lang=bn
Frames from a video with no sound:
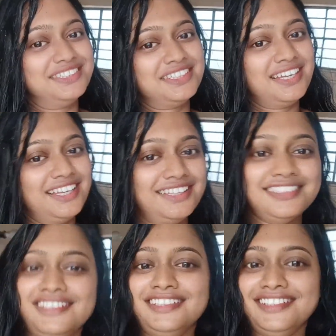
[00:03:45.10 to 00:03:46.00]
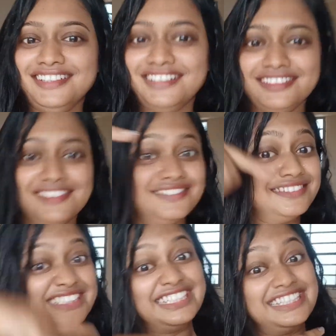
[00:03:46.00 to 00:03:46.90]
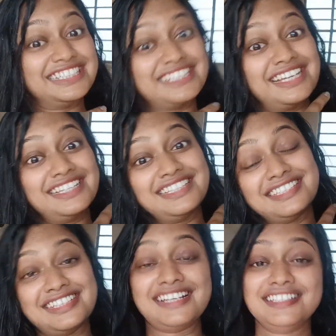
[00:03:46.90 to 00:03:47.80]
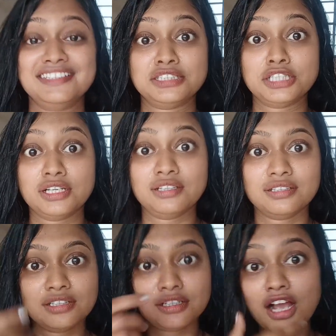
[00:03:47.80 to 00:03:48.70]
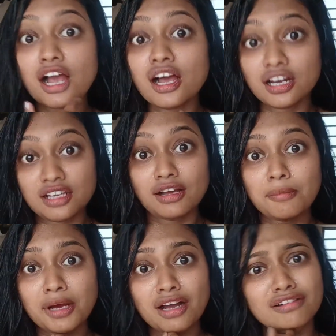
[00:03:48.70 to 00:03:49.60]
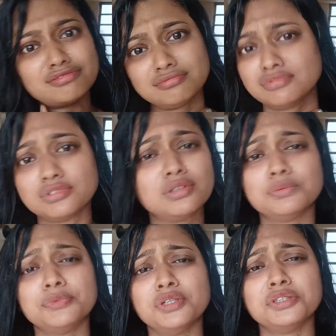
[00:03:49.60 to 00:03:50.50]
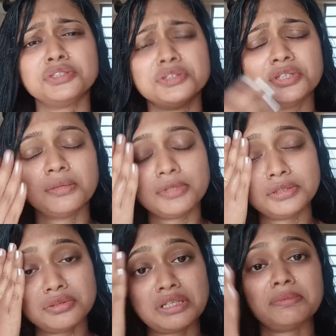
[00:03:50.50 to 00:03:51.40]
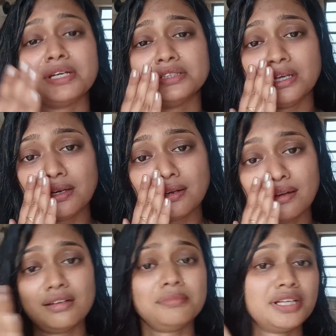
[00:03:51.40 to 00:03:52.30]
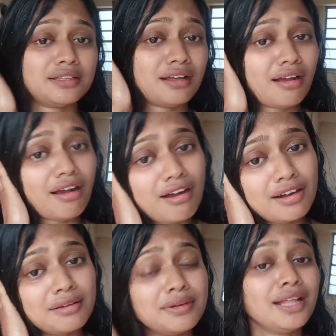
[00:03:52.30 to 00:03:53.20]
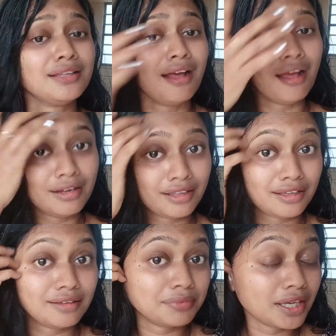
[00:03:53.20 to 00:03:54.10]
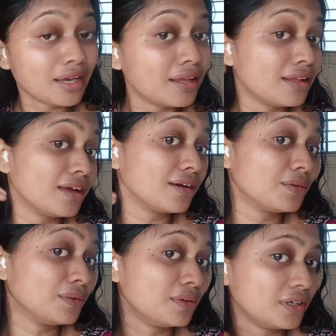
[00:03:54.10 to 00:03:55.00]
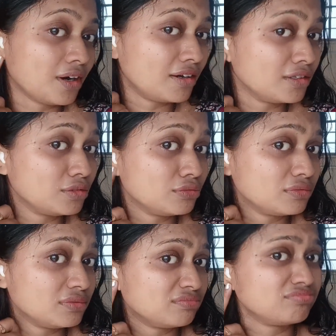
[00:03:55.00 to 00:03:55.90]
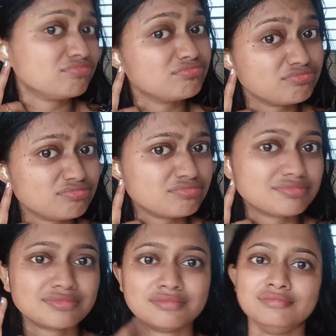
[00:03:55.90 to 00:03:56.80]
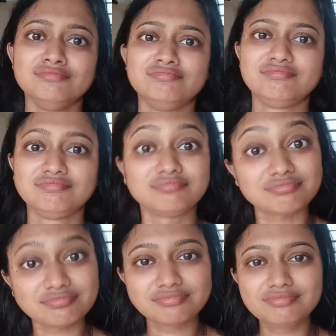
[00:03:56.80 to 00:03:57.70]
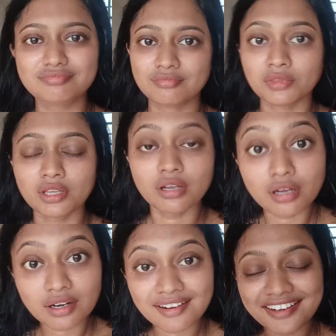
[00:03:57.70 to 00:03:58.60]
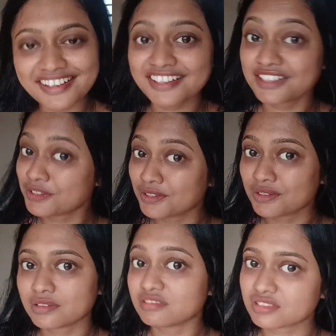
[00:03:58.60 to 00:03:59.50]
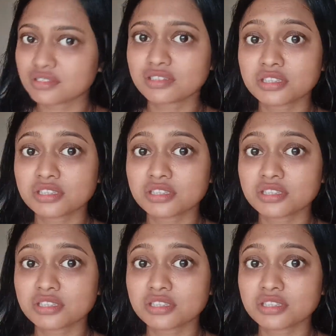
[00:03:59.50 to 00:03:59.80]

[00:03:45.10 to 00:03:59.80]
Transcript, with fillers: দেখো বন্ধুরা আমি পুরো ভিজে যেটুকু ভিজেছি তাতেই কাজ হয়ে যাবে চলো নিচে যাব। আমার যে কী কষ্ট মাথা ব্যথা নাক ব্যথা কান ব্যথা ঠান্ডায় দেখো কানে তুলো দিয়ে আছে তিন দিন হলো আমি কানে তুলো দিয়ে রয়েছি ডিরেক্ট ফ্যানের হাওয়াটা লাগলে কানে